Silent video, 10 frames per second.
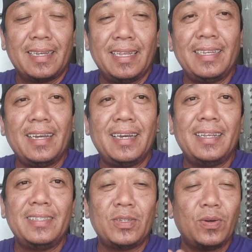
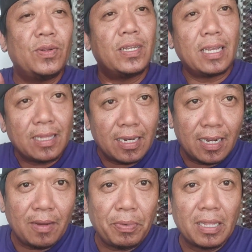Ganyan. So, nagdagdag
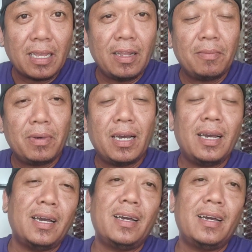na nga pala tayo ng mga